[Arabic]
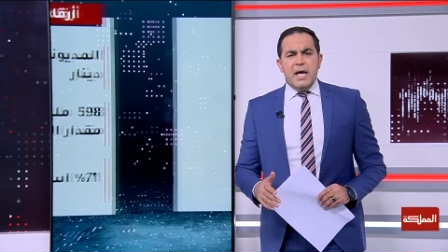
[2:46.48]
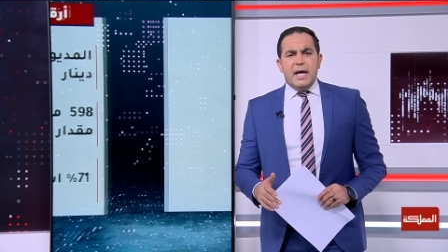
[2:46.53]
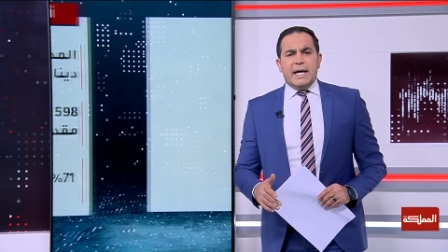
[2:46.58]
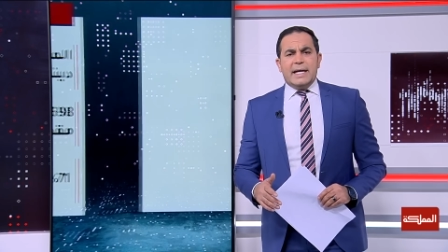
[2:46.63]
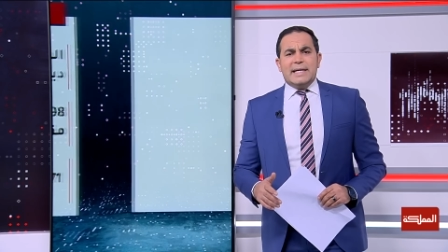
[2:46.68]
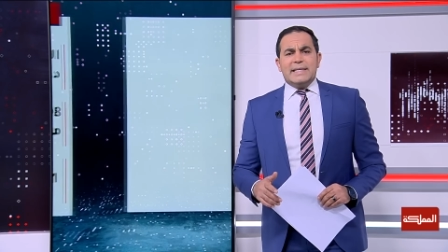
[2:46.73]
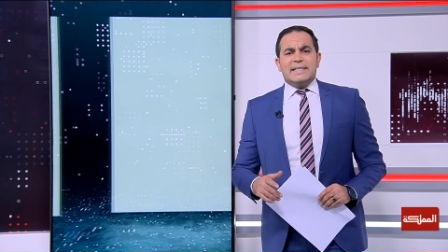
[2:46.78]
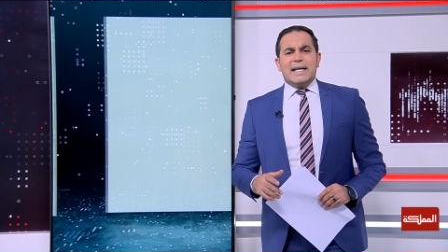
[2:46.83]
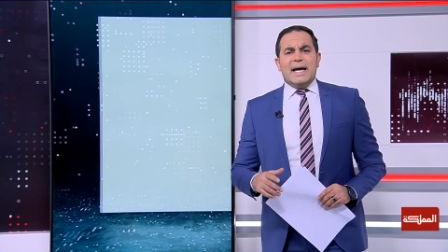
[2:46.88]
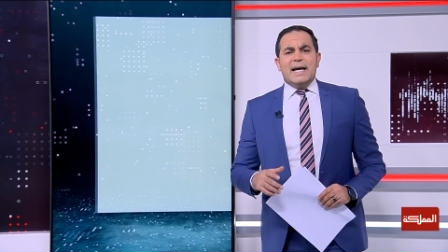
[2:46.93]

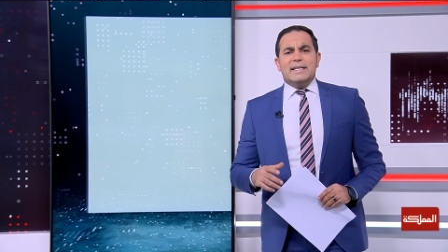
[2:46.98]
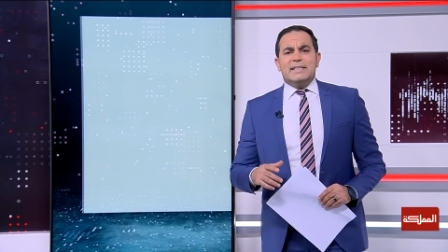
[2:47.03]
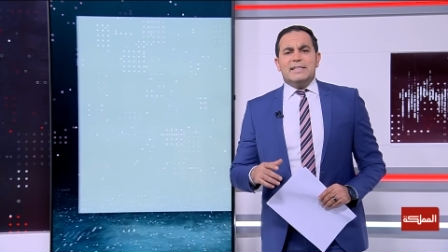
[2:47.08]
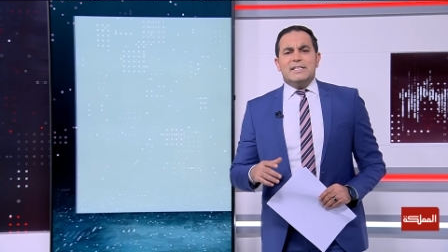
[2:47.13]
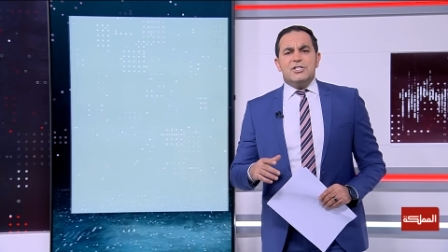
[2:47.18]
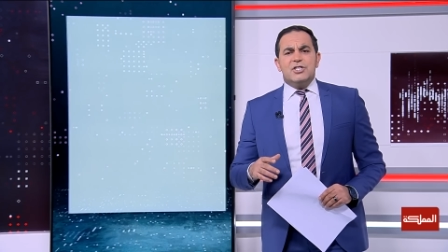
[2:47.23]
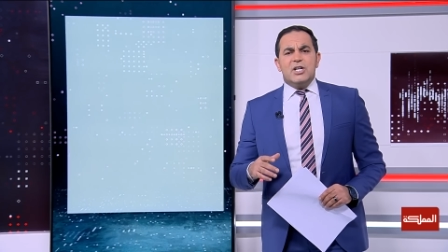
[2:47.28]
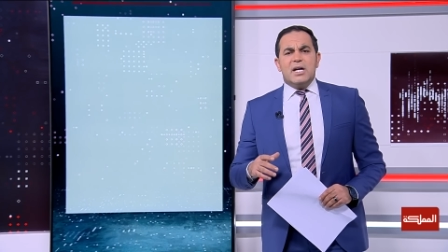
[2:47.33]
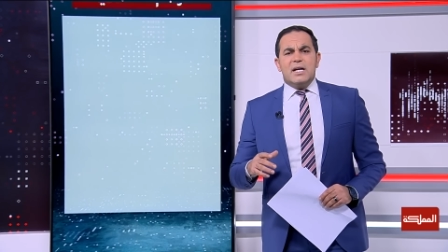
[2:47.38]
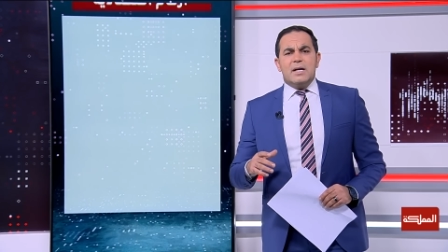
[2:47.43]
قطاع
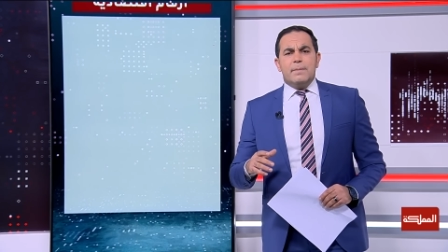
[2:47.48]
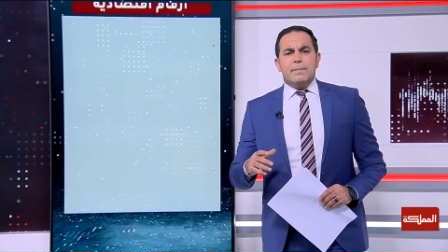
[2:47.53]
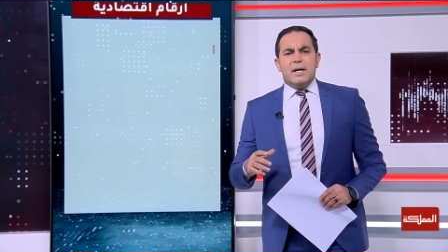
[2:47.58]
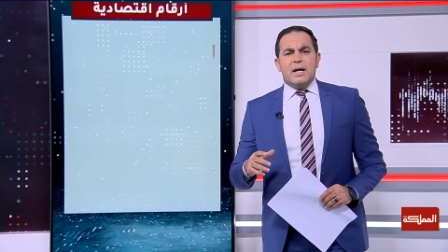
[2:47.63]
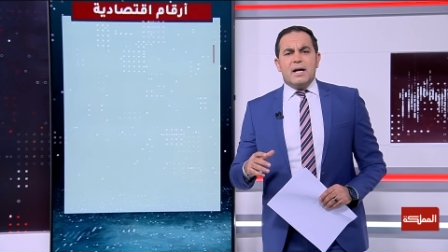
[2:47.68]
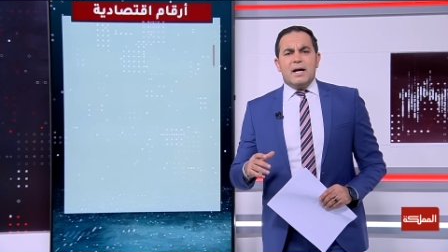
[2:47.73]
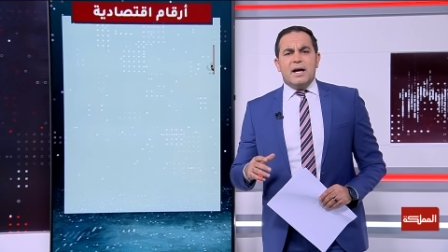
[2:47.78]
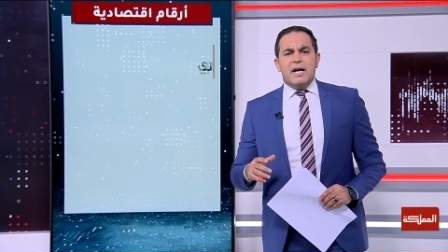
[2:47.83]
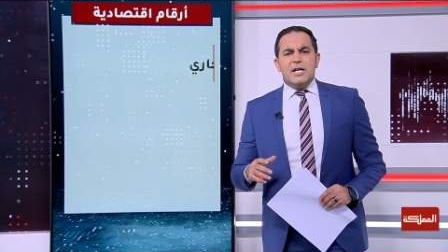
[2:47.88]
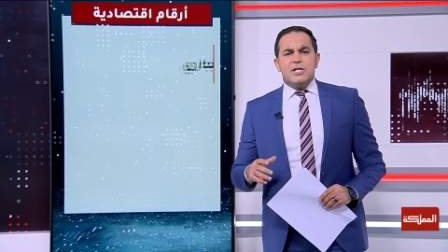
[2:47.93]
التجارة
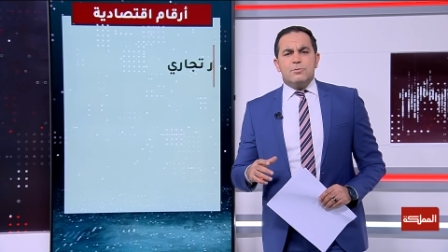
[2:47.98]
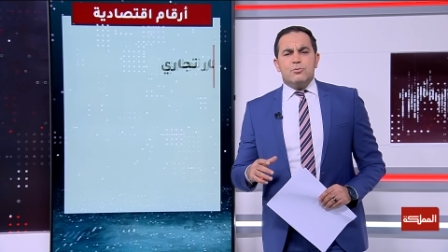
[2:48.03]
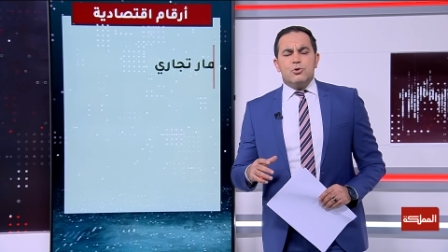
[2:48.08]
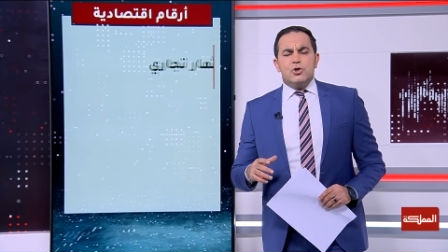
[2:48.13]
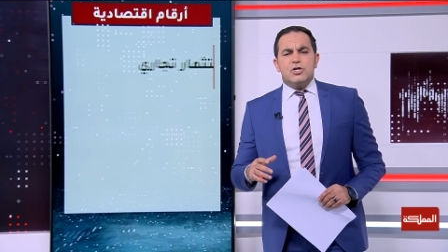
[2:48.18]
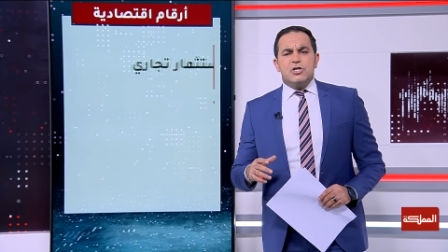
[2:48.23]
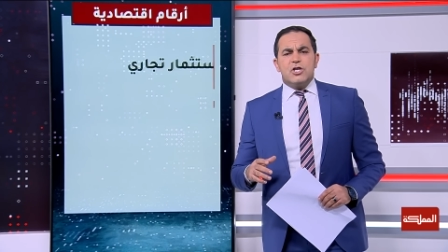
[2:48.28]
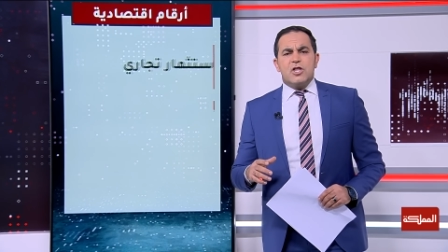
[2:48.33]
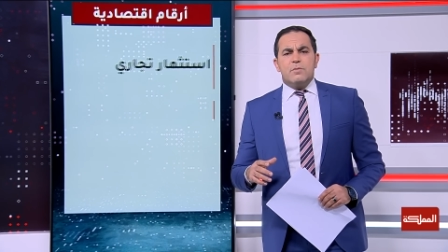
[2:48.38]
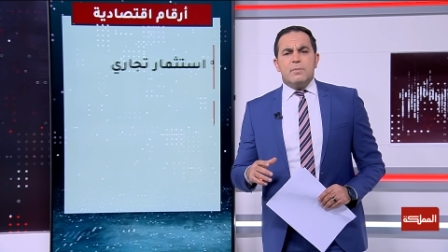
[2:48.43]
بلغ حجم
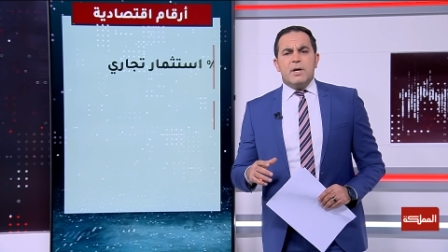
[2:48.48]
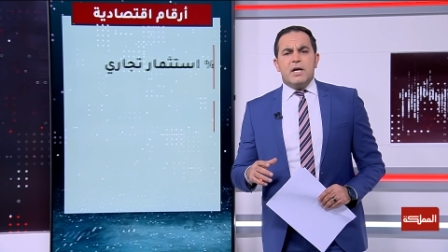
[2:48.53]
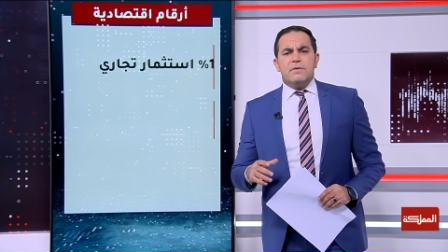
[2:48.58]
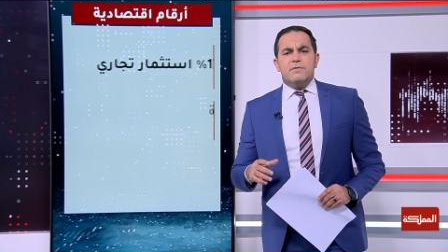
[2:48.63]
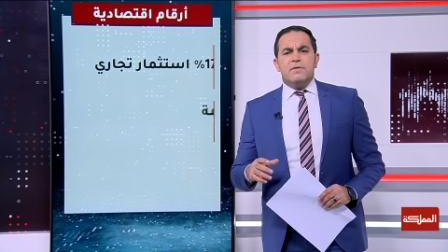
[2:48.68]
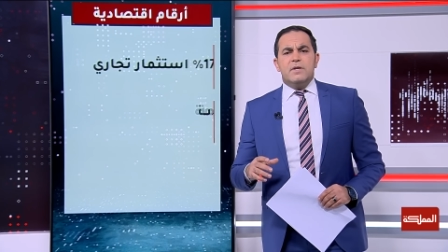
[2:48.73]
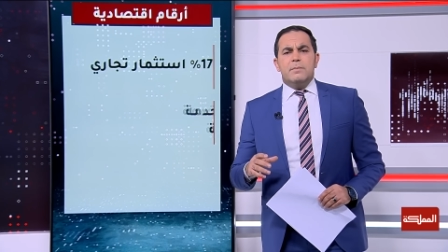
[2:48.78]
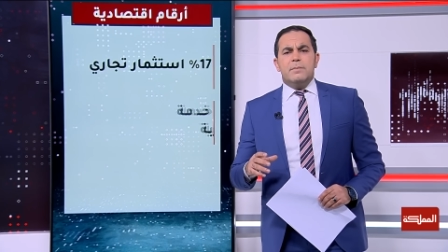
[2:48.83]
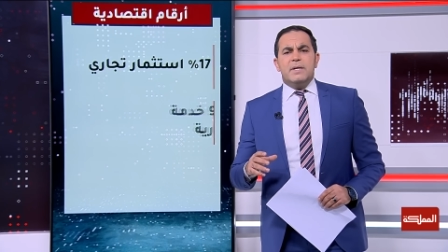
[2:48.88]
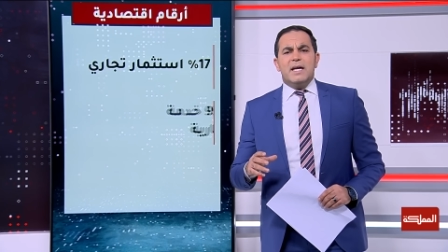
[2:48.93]
الاستثمار
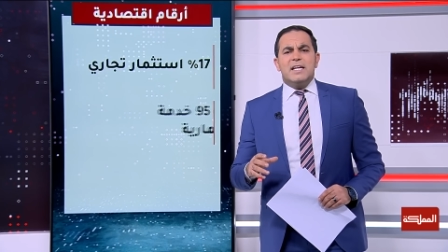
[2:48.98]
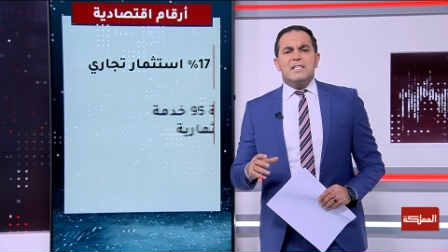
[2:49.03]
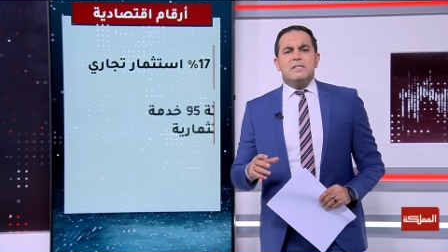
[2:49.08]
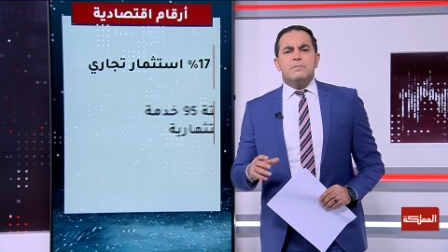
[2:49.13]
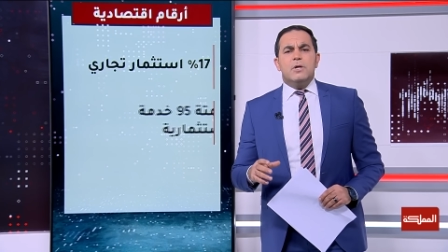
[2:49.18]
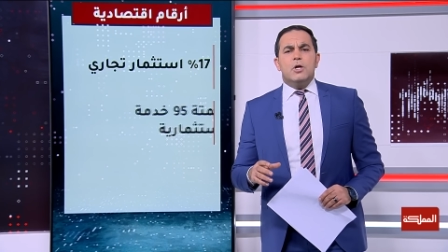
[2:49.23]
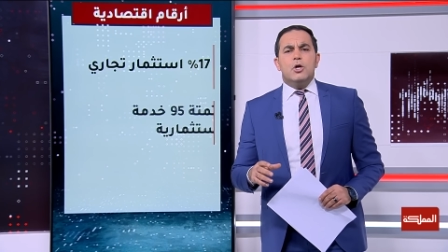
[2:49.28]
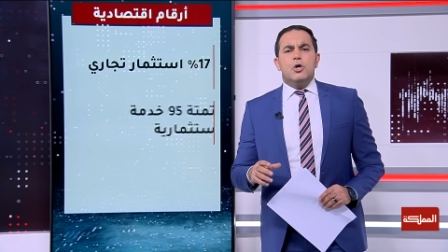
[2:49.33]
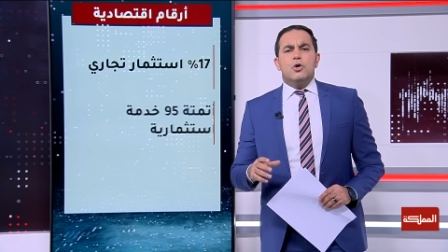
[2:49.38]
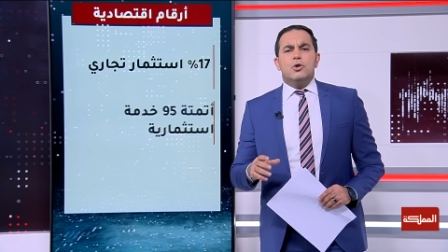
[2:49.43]
في 100
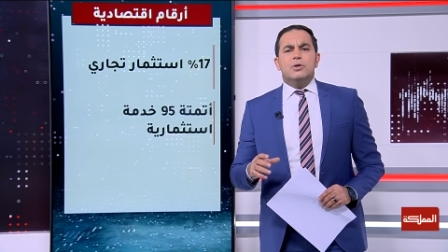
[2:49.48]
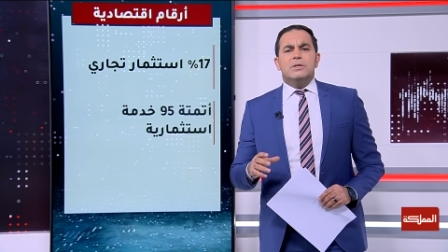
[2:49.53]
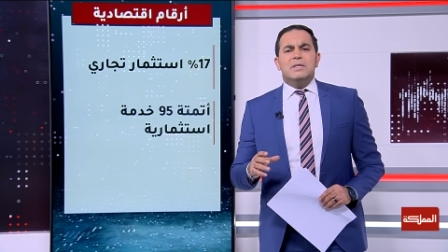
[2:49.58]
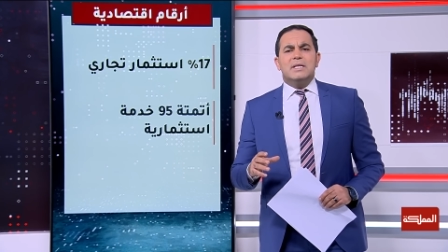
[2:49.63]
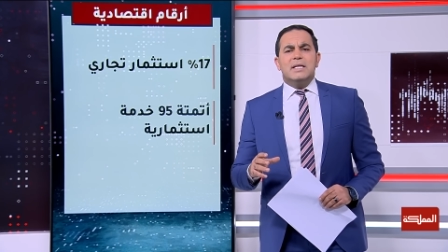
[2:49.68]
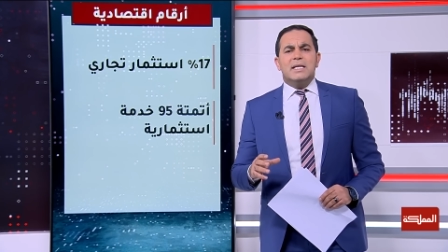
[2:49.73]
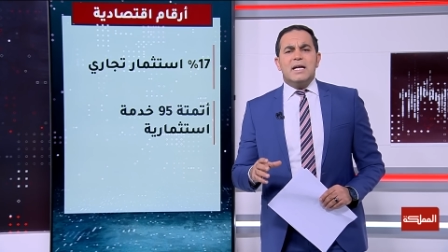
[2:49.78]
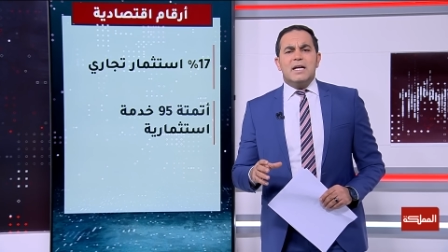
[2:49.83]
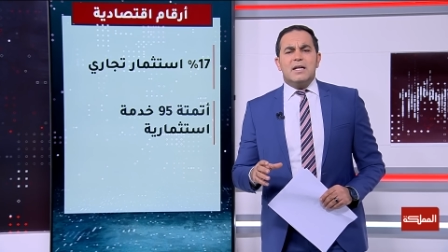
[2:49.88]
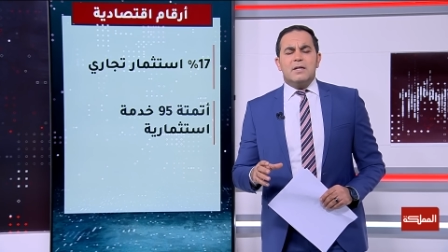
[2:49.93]
مليون
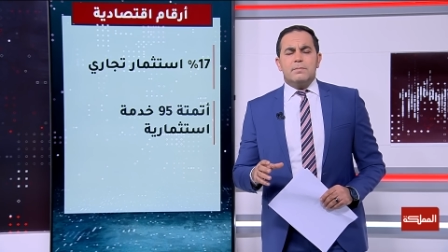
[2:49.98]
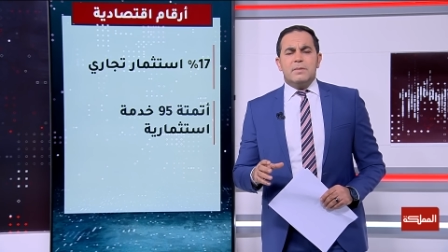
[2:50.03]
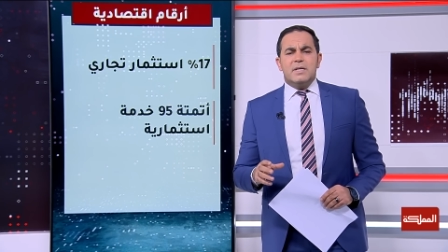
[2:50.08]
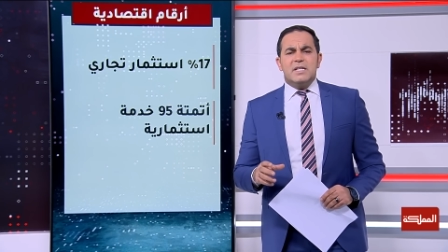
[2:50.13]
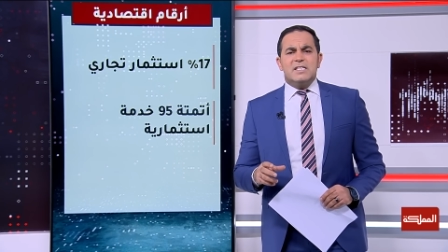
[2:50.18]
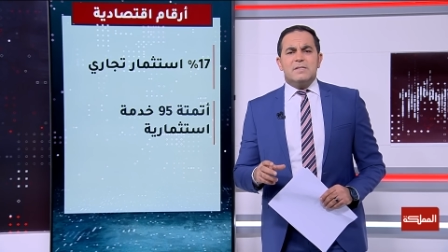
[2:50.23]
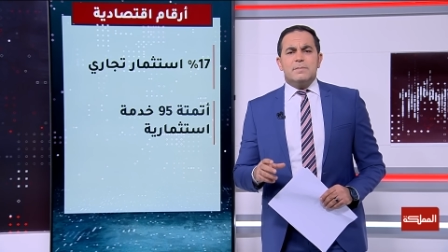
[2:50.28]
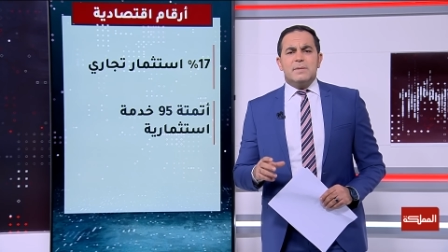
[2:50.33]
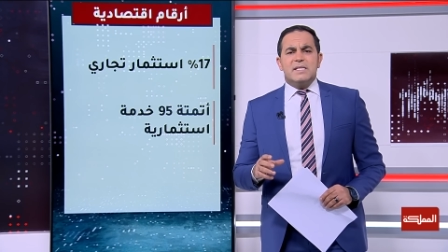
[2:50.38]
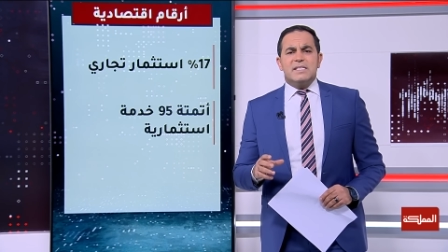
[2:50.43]
دينار
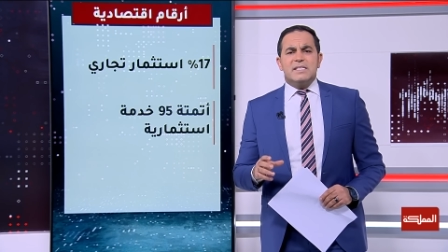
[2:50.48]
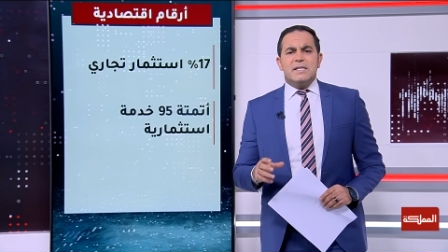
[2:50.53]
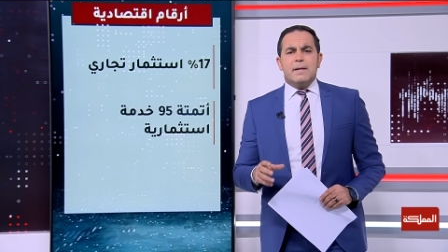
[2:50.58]
بنسبة